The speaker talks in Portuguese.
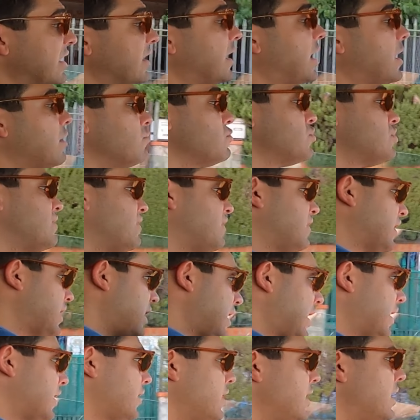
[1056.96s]
andarmos
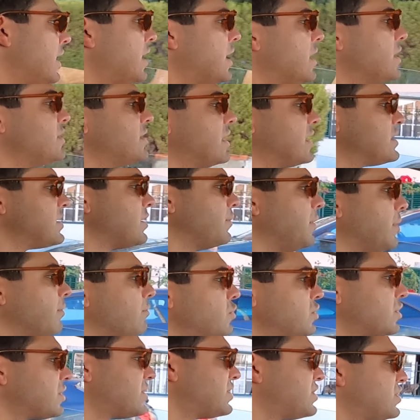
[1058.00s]
devagar, já
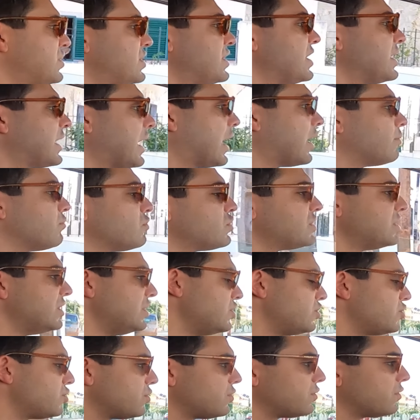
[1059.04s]
sabemos que se esticarmos
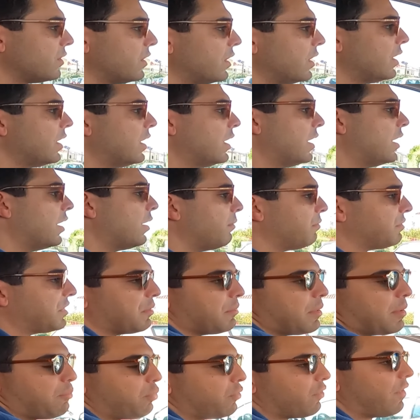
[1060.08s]
isto,
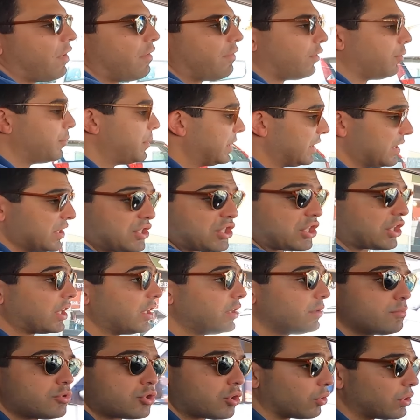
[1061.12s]
também provavelmente nestes
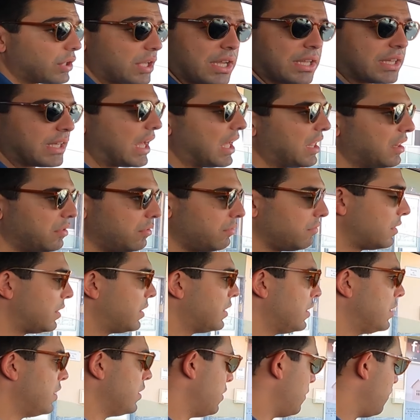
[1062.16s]
ritmos que eu tenho andado,
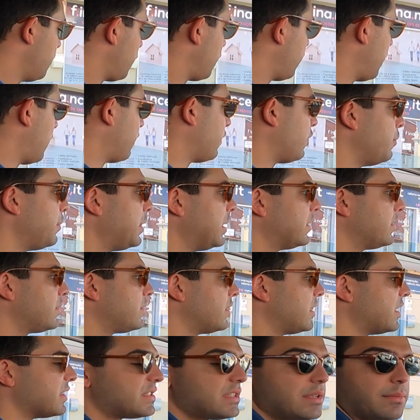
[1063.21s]
provavelmente
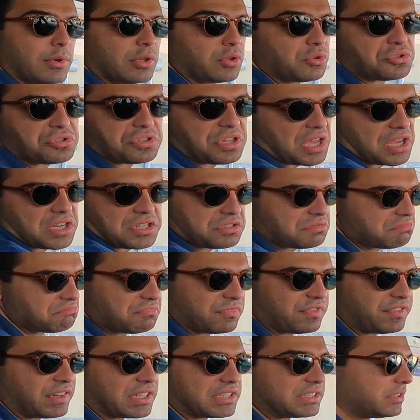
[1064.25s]
acima dos 10,
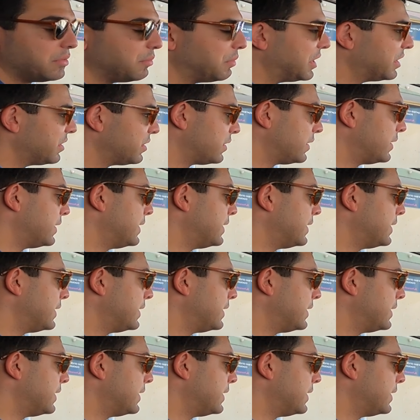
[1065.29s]
facilmente.